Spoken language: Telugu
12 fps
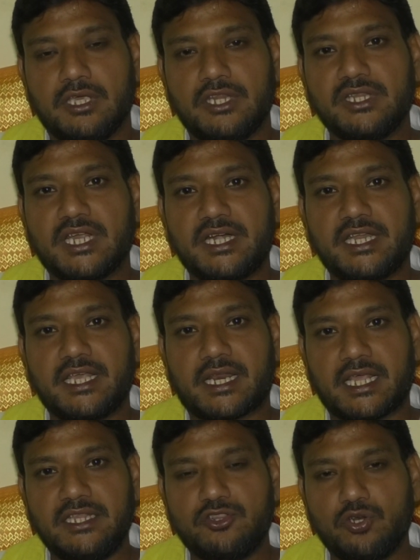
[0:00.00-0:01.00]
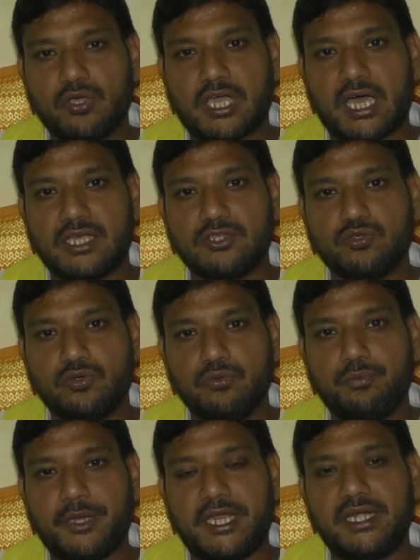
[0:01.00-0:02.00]
ఎందుకంటే రైతులు కాదు
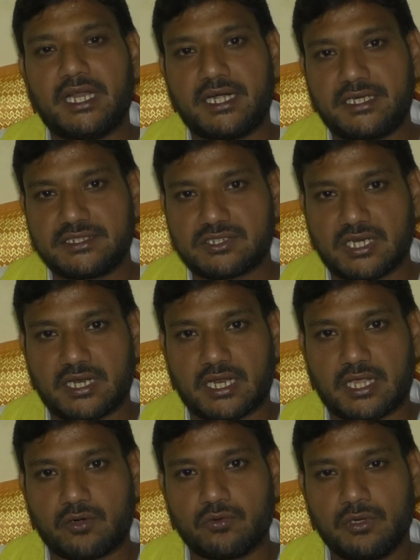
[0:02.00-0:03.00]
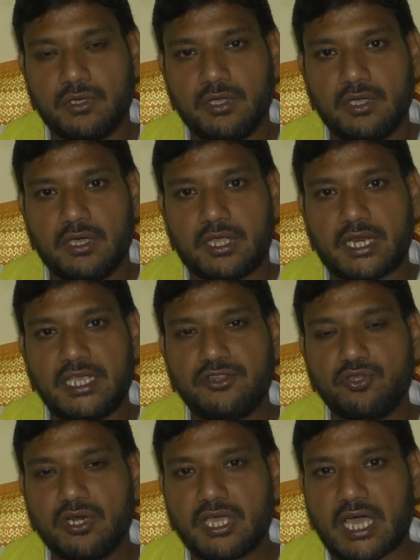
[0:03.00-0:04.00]
పెయిడ్ ఆర్టిస్టులు అన్నారు
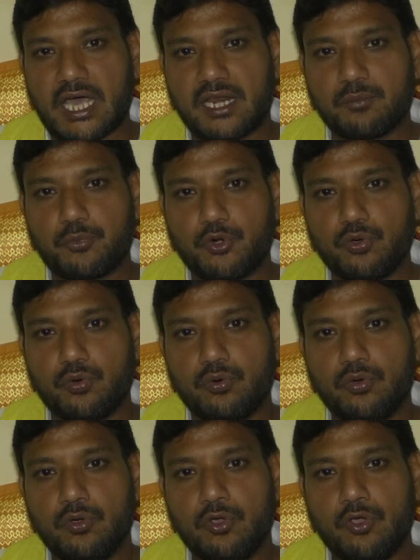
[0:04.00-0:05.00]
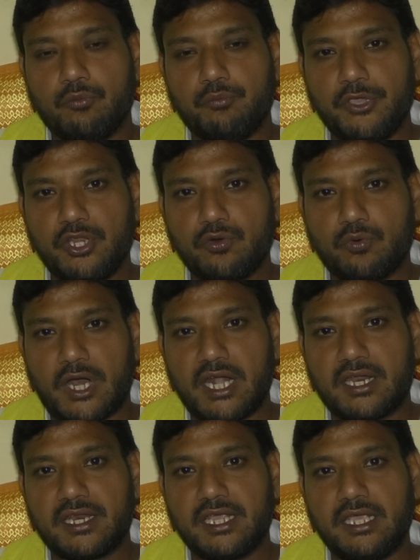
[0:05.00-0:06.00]
రైతులు కానప్పుడు మీరు
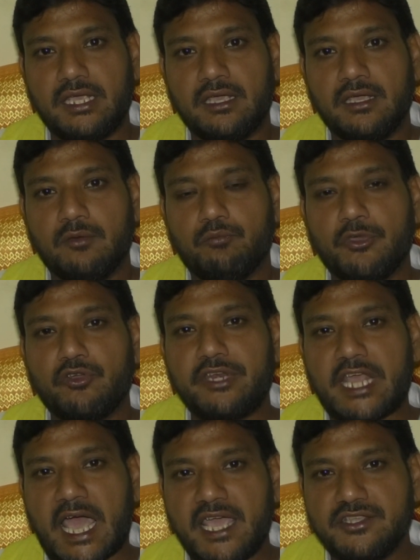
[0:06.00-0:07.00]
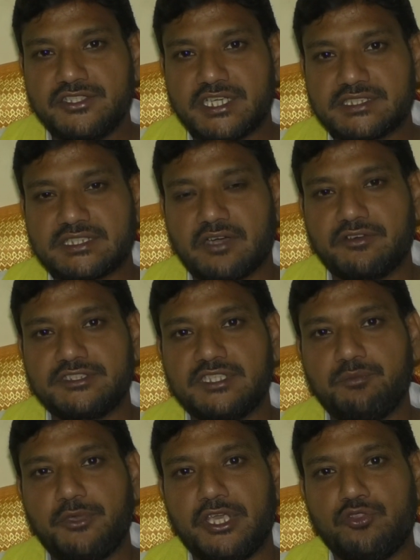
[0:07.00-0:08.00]
వాళ్ళని మేము న్యాయం చేస్తామని
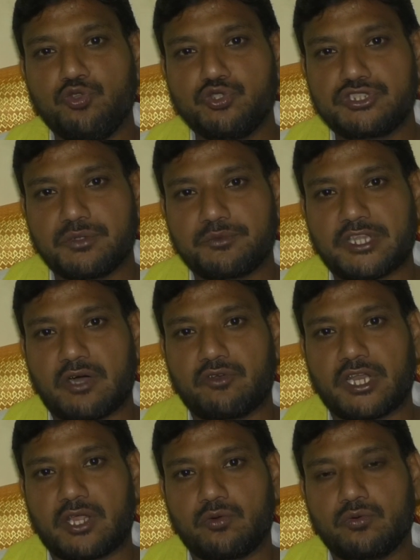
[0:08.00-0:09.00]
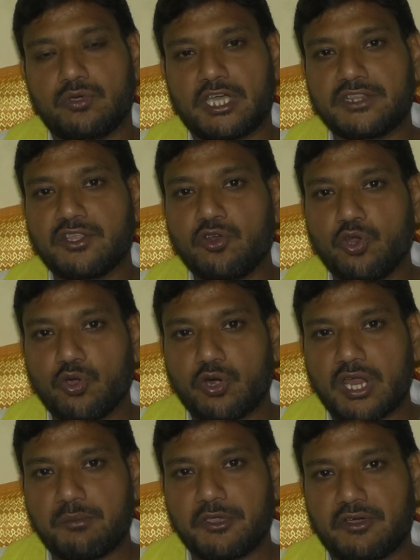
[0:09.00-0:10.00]
చెప్పి ఎందుకు చెప్తా ఉన్నారు గతంలో
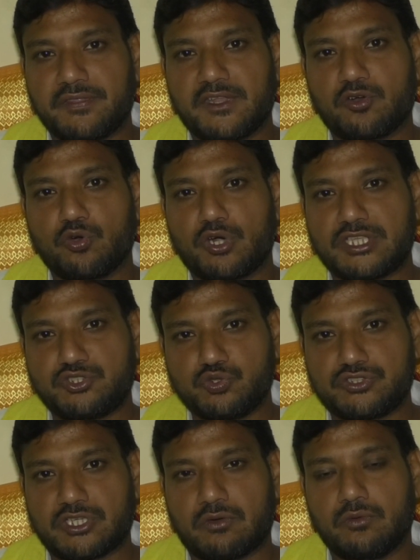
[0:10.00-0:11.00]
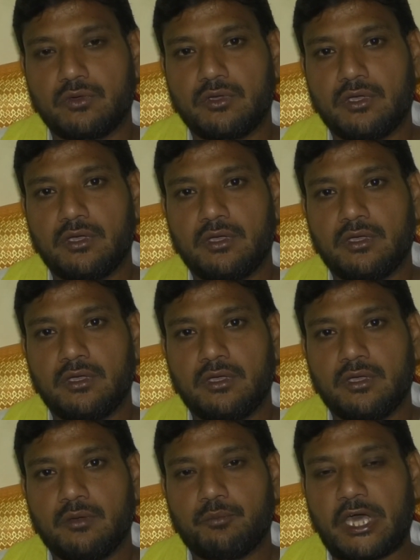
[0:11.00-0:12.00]
కూడా మేమందరం కూడా చూసాం
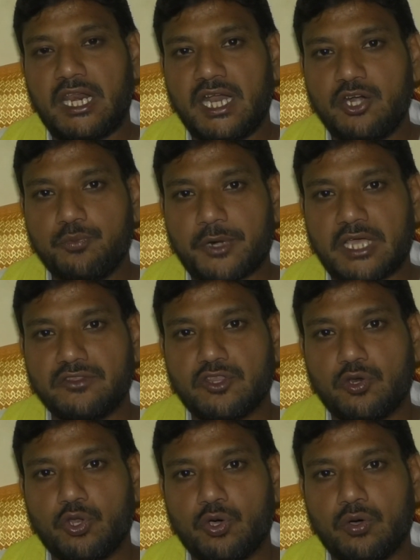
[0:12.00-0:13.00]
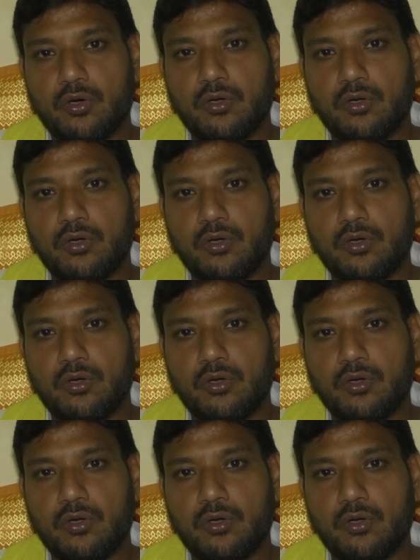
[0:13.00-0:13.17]
పల్నాడు ప్రాంతంలో